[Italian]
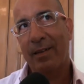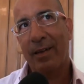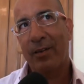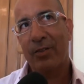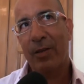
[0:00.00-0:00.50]
eh,
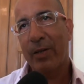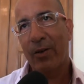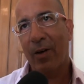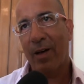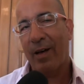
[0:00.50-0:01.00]
così almeno
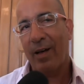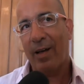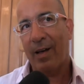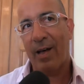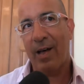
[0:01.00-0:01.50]

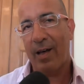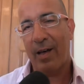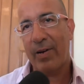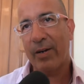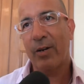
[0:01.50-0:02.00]
a,
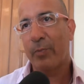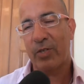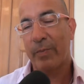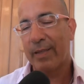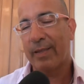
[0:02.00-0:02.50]
avranno la
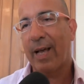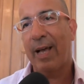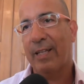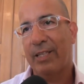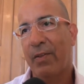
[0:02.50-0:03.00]

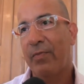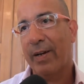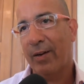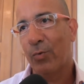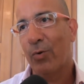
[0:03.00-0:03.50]
possibilità di vivere
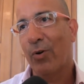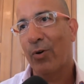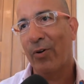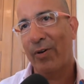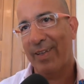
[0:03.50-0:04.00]
a
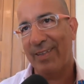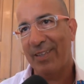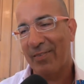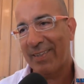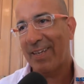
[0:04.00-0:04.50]
lungo e di
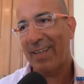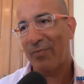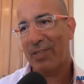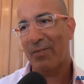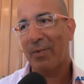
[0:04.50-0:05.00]
diventare
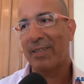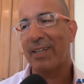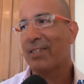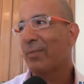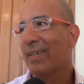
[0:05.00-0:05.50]
effettivamente dei
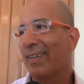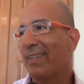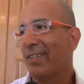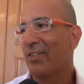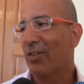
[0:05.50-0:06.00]
San
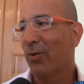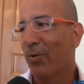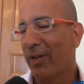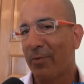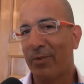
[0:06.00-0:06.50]
Margheritesi, ce
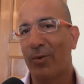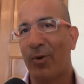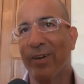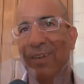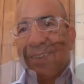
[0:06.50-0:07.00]
l'auguriamo di
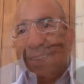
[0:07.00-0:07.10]
cuore.